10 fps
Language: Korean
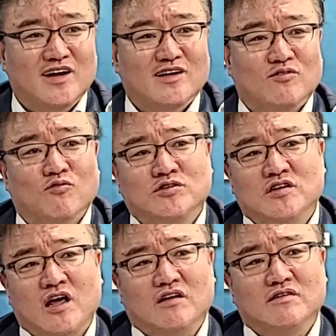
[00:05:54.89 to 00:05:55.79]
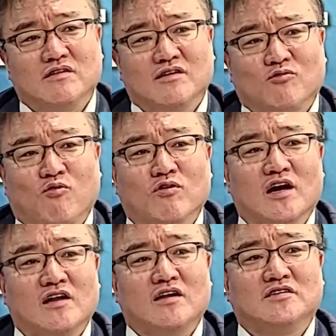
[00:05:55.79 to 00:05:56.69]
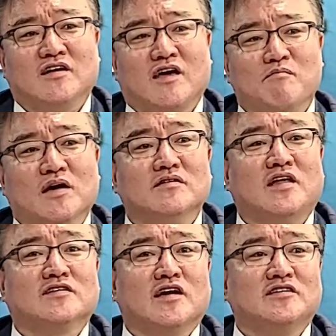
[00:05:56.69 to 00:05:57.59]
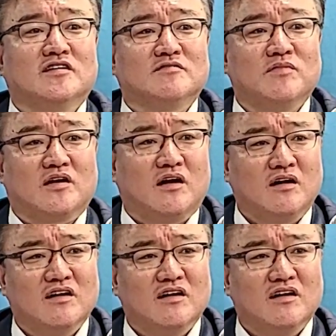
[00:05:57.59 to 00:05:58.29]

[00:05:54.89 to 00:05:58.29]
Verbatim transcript: 노신의 그 고향이라는 책에 명대사 있지 않습니까?